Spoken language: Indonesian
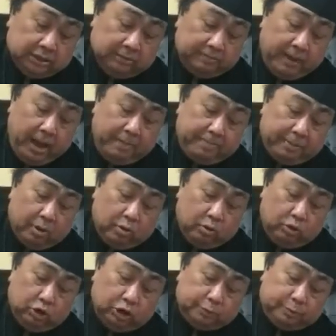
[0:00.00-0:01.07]
Sebab Roh
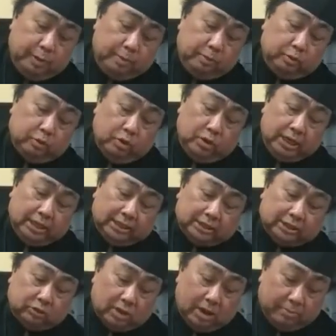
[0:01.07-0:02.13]
Kudus belum turun di
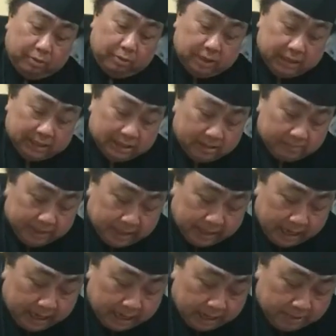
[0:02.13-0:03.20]
atas seorang pun di antara
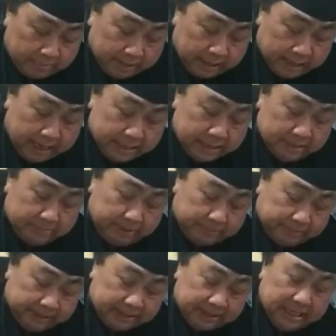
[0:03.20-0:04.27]
mereka karena mereka hanya
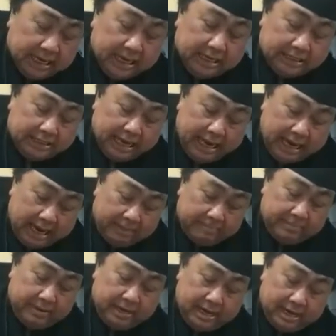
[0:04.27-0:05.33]
dibaptis
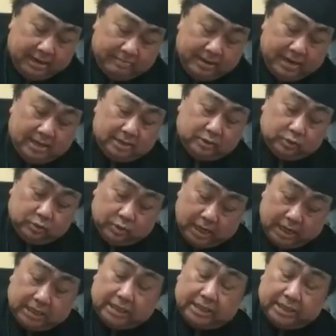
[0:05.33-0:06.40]
dalam nama
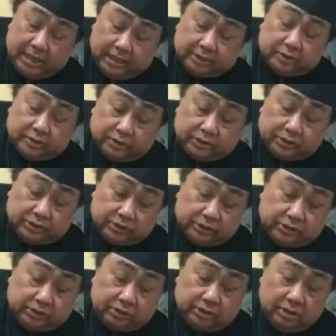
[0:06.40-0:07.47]
Tuhan Yesus.
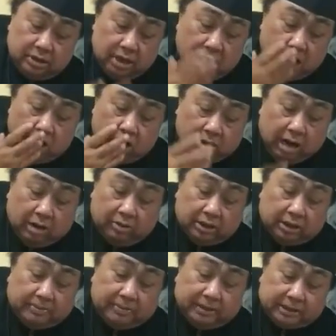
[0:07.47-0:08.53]

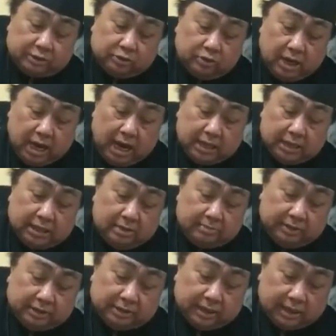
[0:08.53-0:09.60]
Lalu kita baca juga di
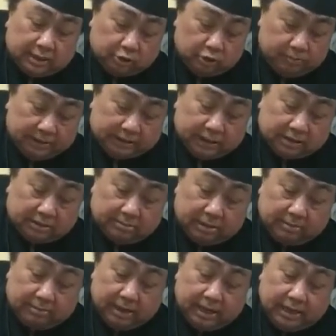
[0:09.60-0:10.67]
dalam Kisah Rasul pasal
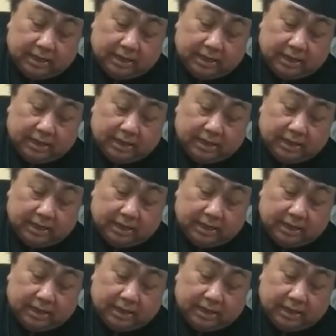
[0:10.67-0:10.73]
19